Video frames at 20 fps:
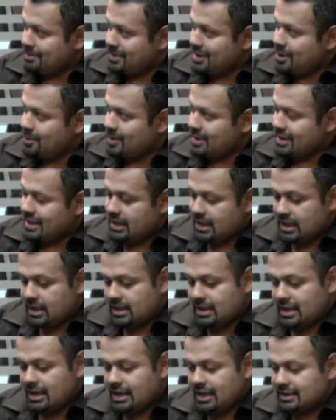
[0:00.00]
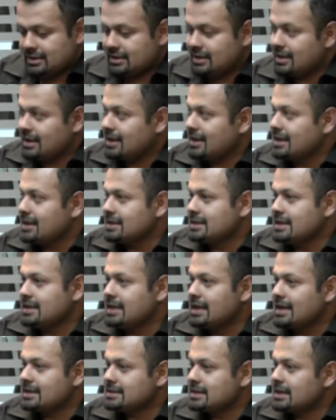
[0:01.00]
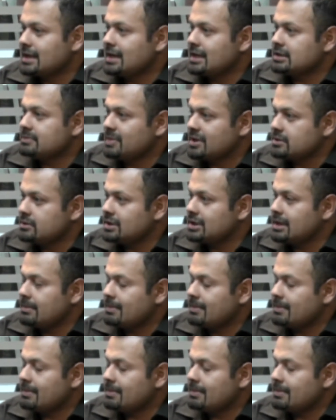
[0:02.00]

Me di cuenta que tenía esta idea acerca del espacio y el